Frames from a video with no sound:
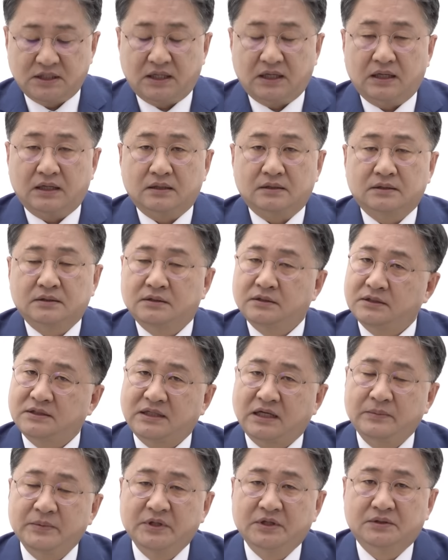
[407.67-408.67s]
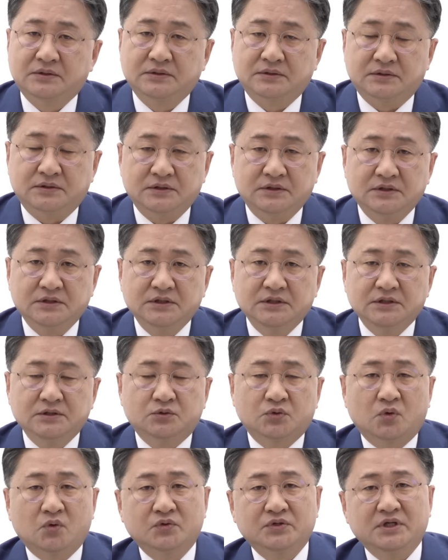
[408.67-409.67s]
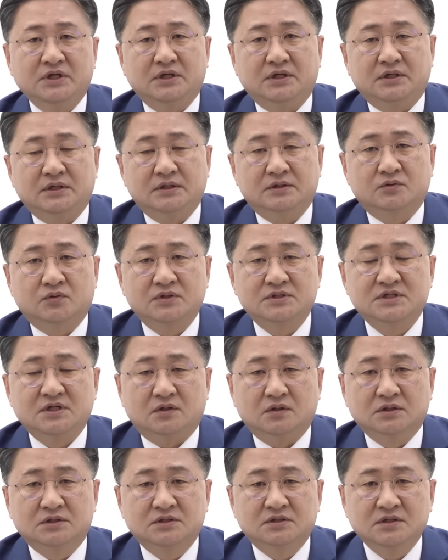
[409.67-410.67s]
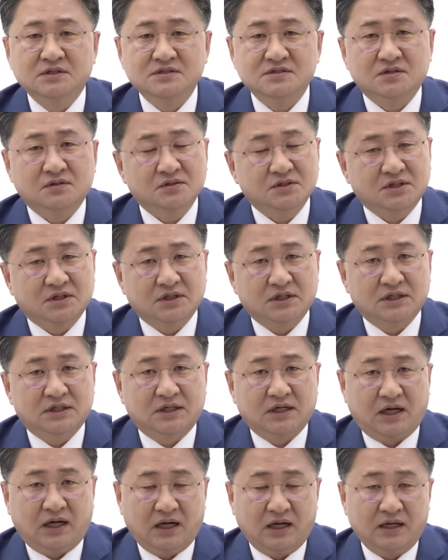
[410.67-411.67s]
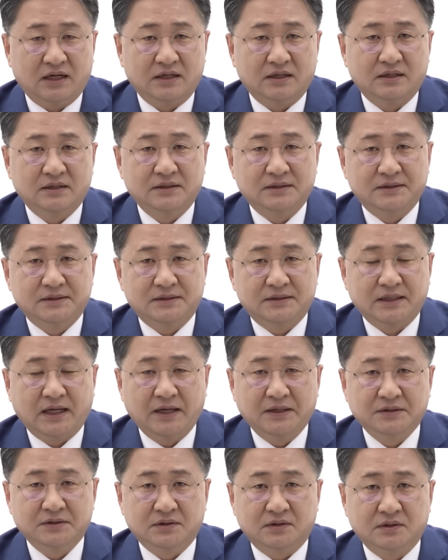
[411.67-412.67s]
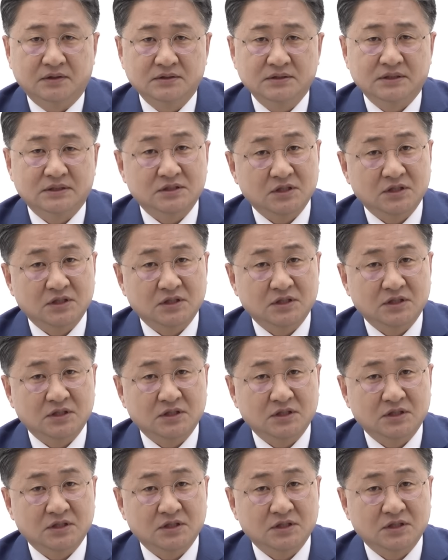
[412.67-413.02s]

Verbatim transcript: 자 그렇다면 이 돈이 도대체 어떤 성격일까 라는 거.